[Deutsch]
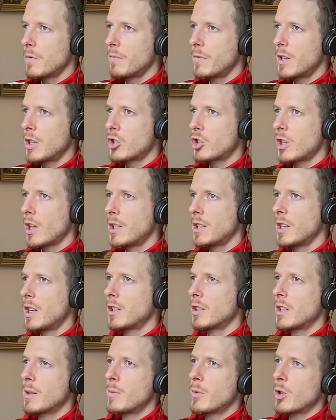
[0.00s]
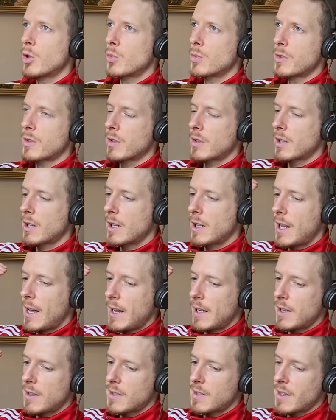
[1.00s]
und wir stellen halt immer unser
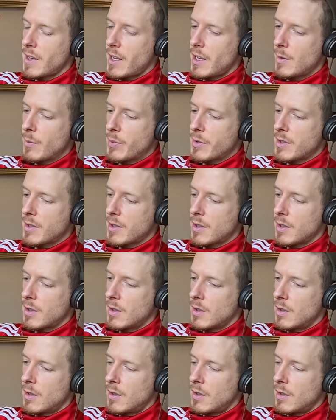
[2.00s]
kleines Selbst